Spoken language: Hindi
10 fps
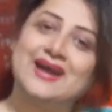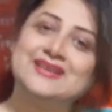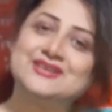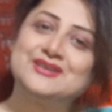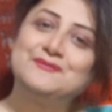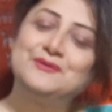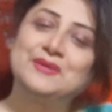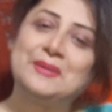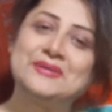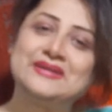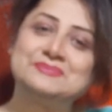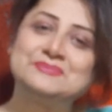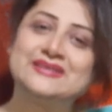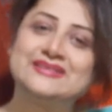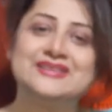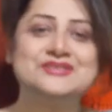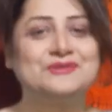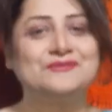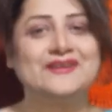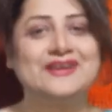आज का रिव्यू यहाँ पर खत्म करते हैं
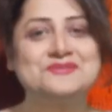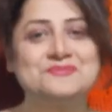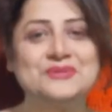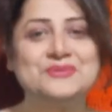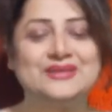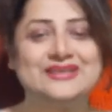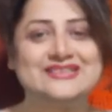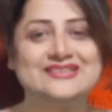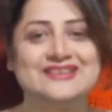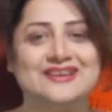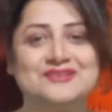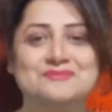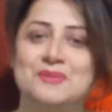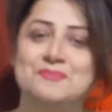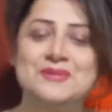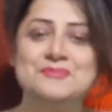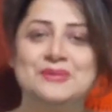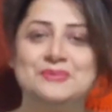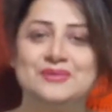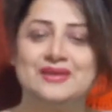शुगर यासमीन को दीजिए इजाज़त मैं फिर
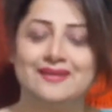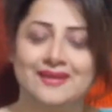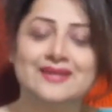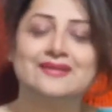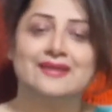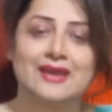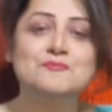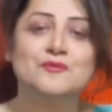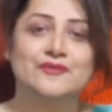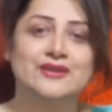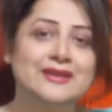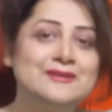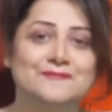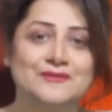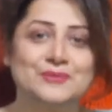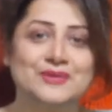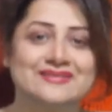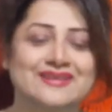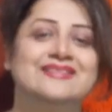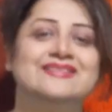मिलूंगी एक नई मूवी के रिव्यू
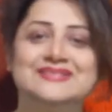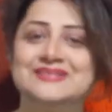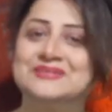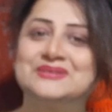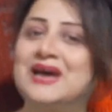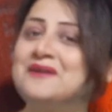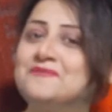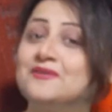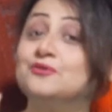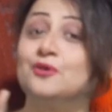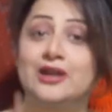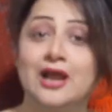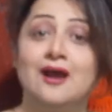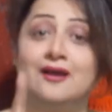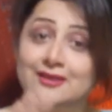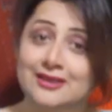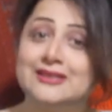के साथ खुदा हाफिज और हाँ